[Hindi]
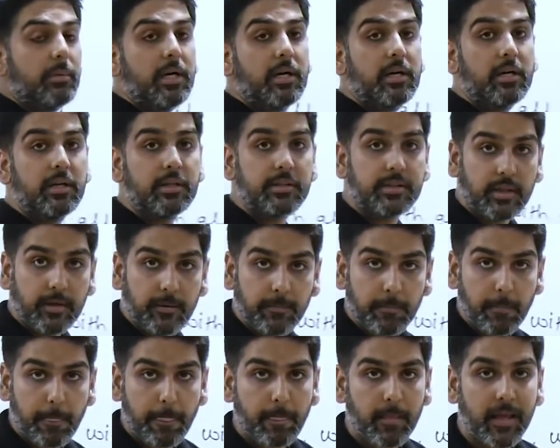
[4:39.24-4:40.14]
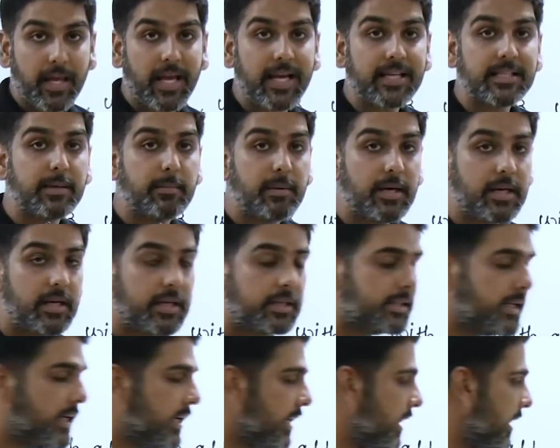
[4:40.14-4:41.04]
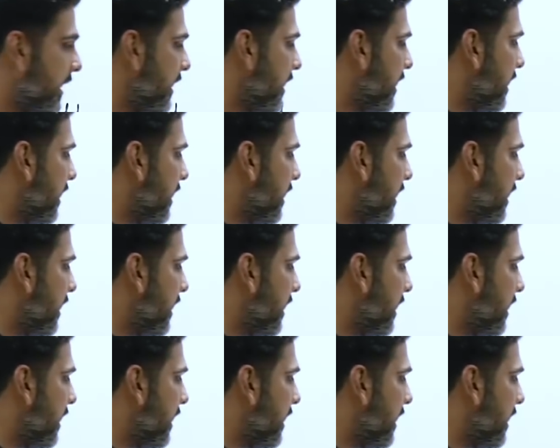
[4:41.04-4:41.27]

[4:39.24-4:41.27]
मैट्रिक्स है कैसा मैट्रिक्स है ए